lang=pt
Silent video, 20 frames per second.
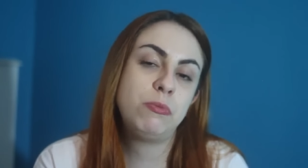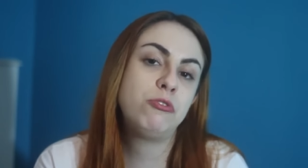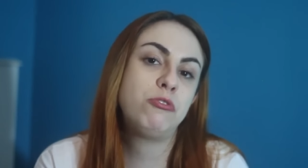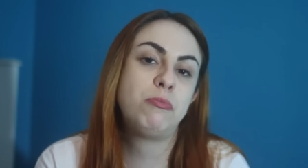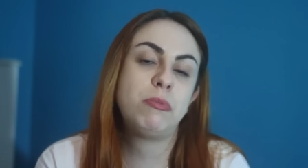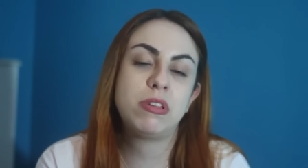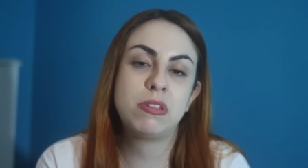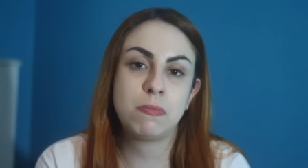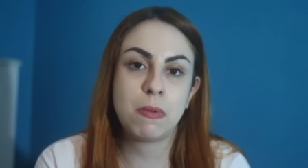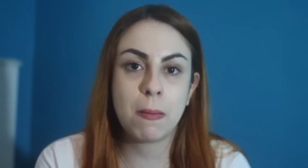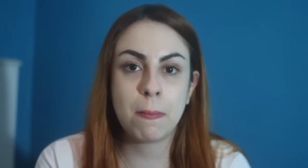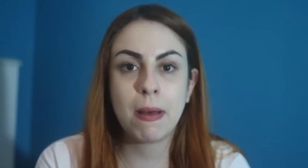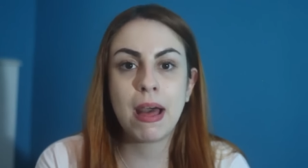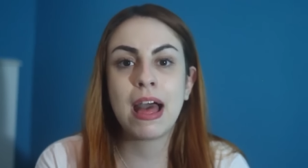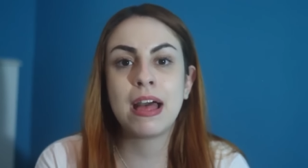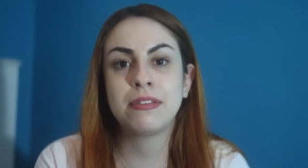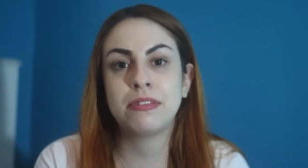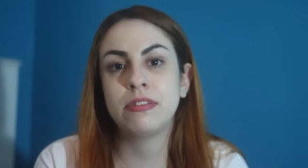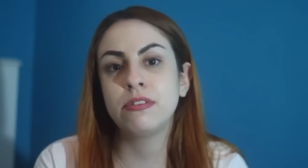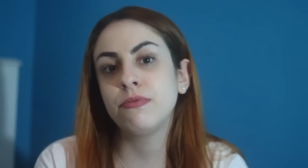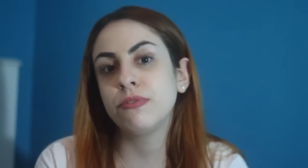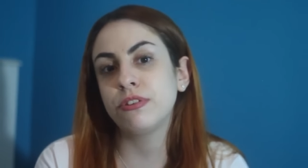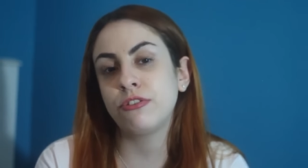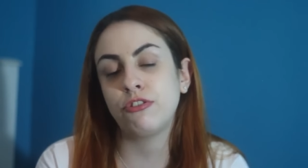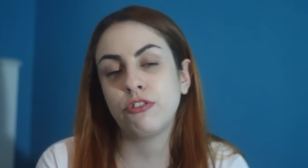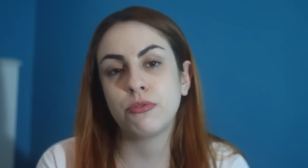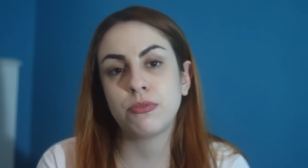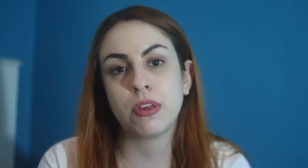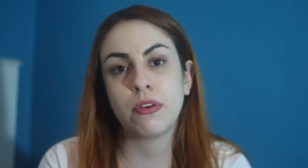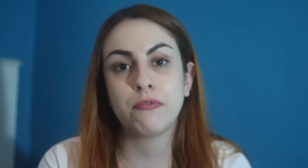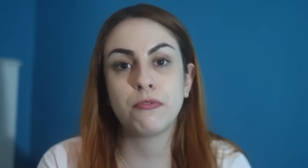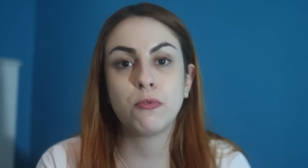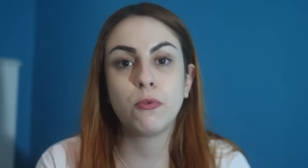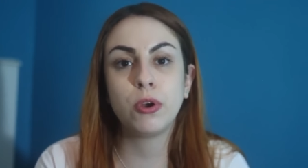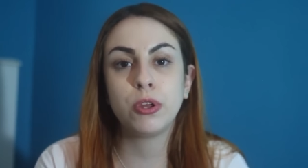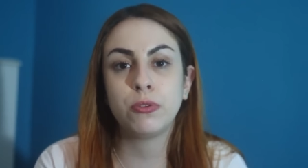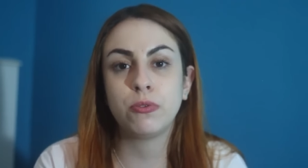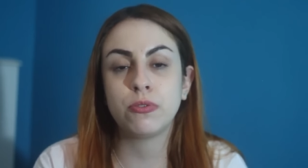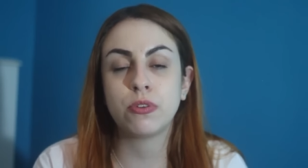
cima de mesma base, se você já usava um 8,